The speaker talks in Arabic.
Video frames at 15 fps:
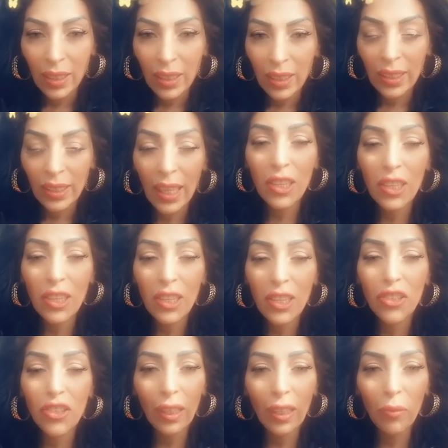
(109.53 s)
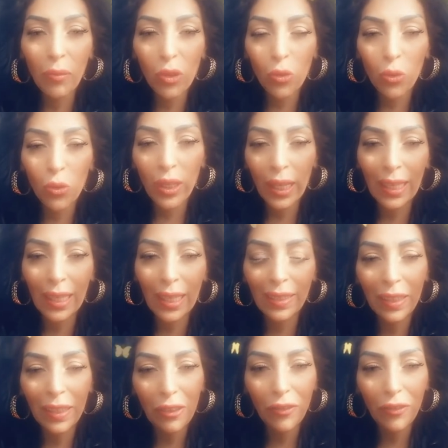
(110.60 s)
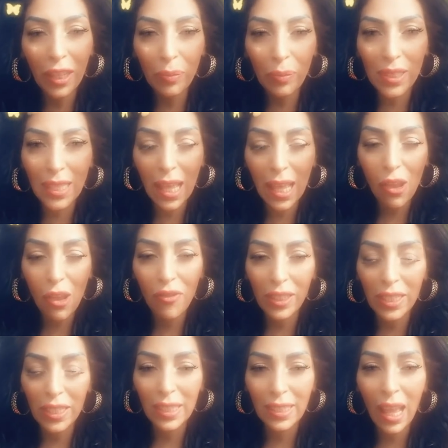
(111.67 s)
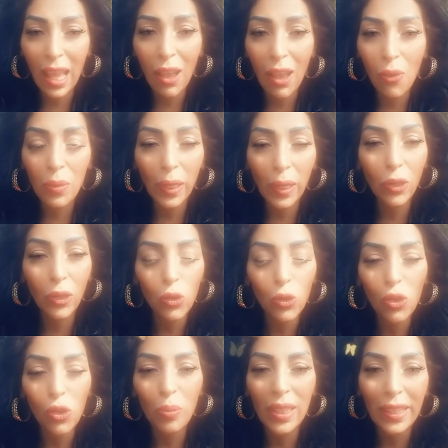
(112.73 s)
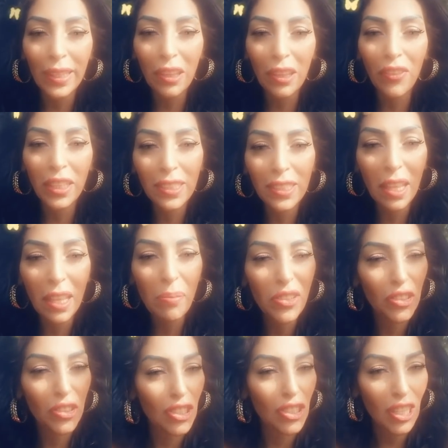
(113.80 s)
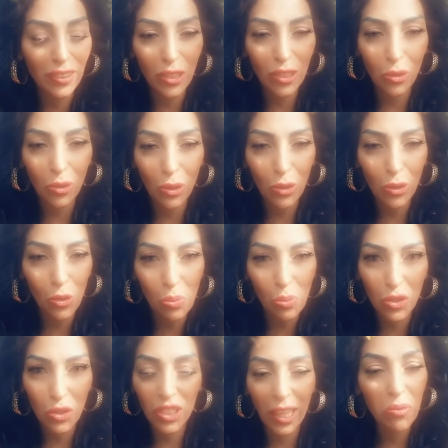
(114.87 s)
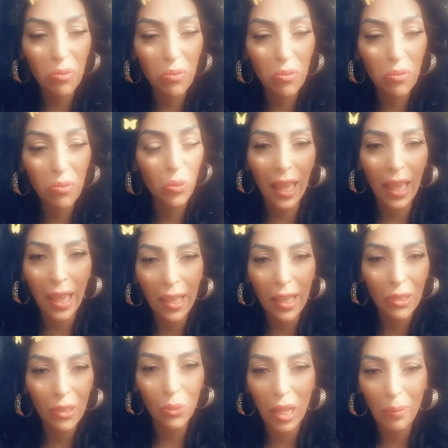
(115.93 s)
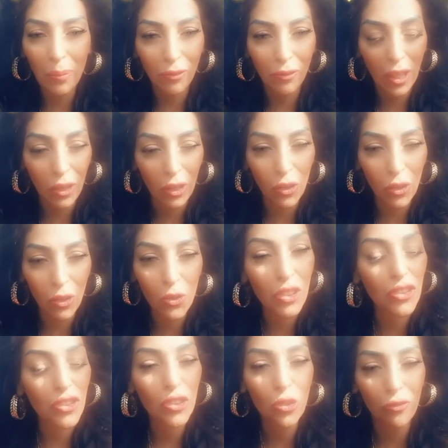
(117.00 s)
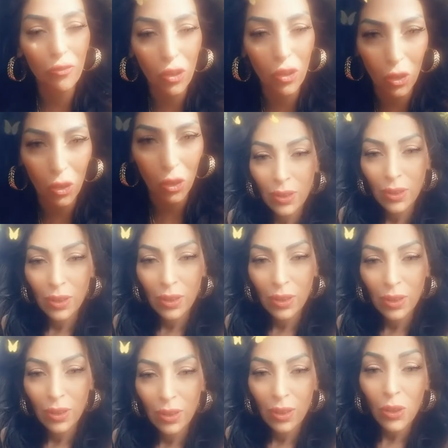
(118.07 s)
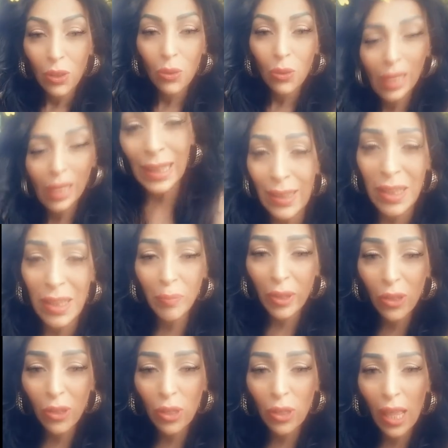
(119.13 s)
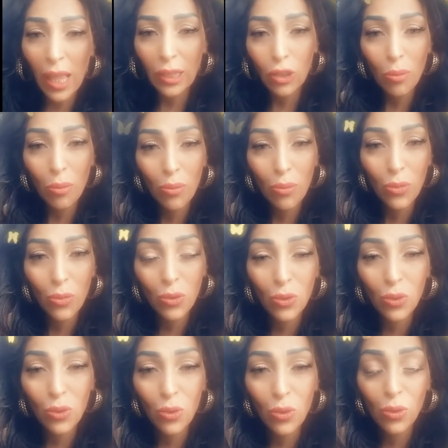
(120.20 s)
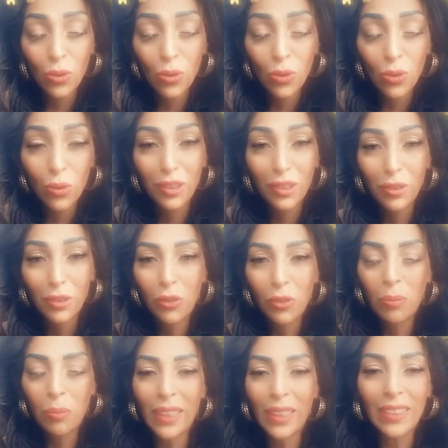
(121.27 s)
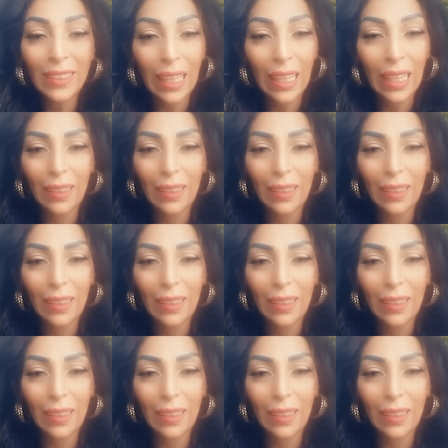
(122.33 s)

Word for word: كاين شي بنات راهم يقولوا لي راكي ديري الفرق بين زغا وفانيسا بغيت نقول لكم بلي انا فانيسا ما تجيش عندي كل يوم تجي غير بالويكاند ولا بالفاكونس تجي تشوف اختها كل خطره نبغي نقولها لكم وبعد نتردد